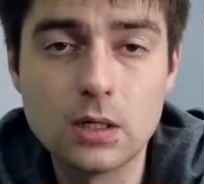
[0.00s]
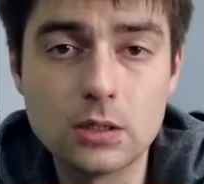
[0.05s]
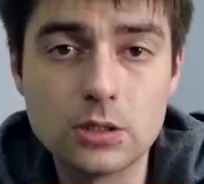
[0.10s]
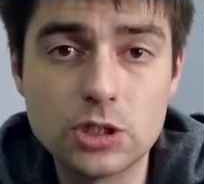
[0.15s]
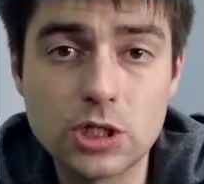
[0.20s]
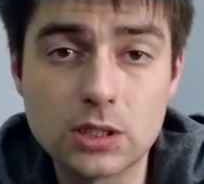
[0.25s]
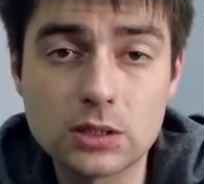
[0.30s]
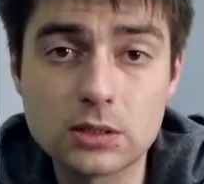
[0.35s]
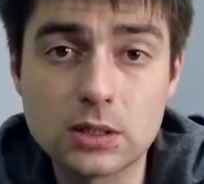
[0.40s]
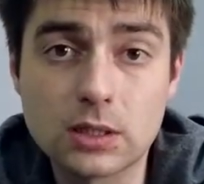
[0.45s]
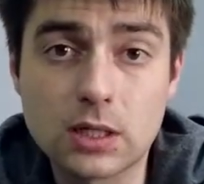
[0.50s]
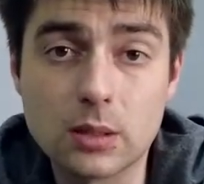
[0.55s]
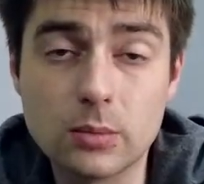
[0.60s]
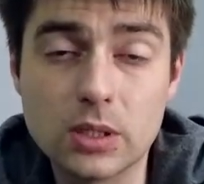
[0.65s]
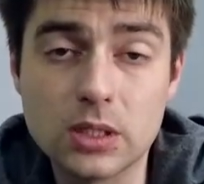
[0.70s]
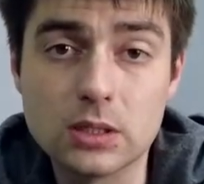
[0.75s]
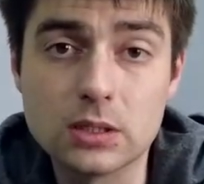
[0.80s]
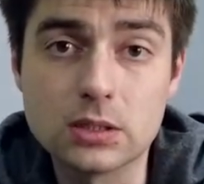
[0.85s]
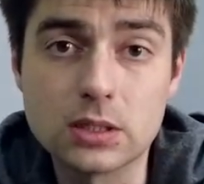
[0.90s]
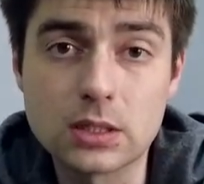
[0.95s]
Часто
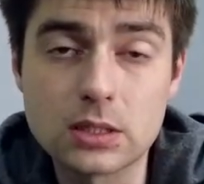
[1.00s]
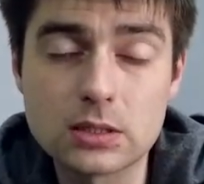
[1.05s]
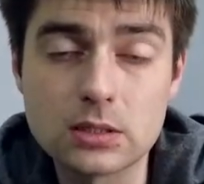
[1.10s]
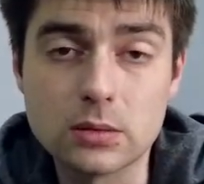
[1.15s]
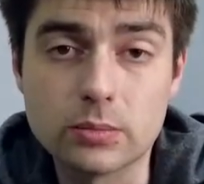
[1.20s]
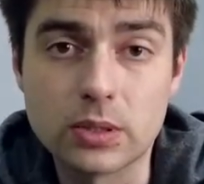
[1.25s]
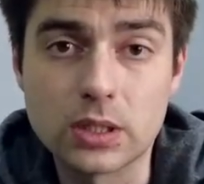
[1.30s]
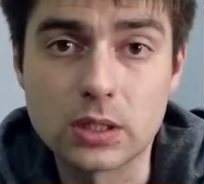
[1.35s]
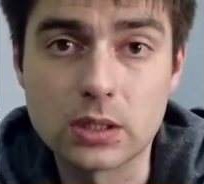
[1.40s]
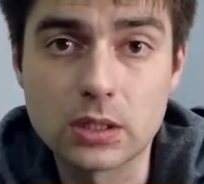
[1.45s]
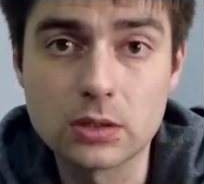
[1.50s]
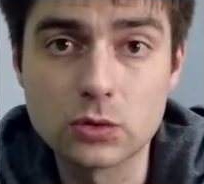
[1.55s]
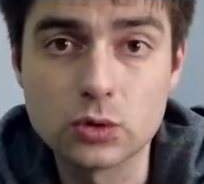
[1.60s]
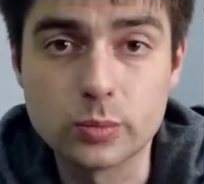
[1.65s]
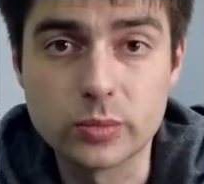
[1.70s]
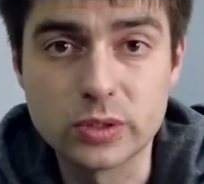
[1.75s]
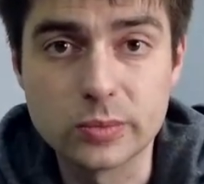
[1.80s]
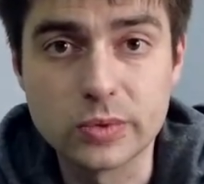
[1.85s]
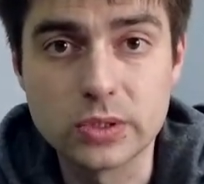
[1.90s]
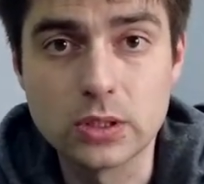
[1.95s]
кабельные трассы прокладывают
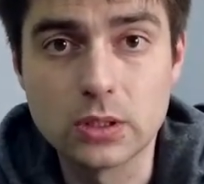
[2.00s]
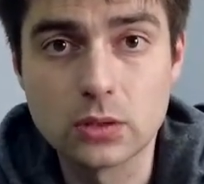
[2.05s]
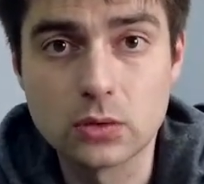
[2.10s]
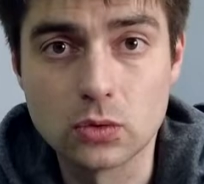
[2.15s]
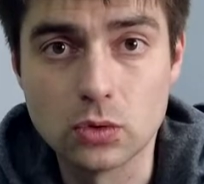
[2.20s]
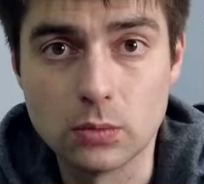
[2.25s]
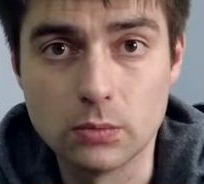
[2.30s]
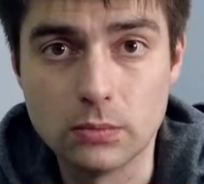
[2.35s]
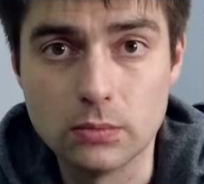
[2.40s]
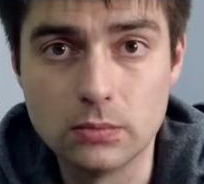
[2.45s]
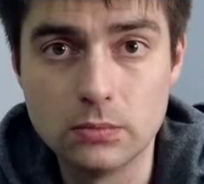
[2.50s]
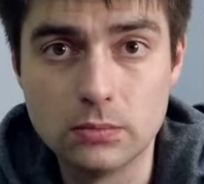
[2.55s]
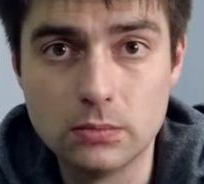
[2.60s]
под потолком.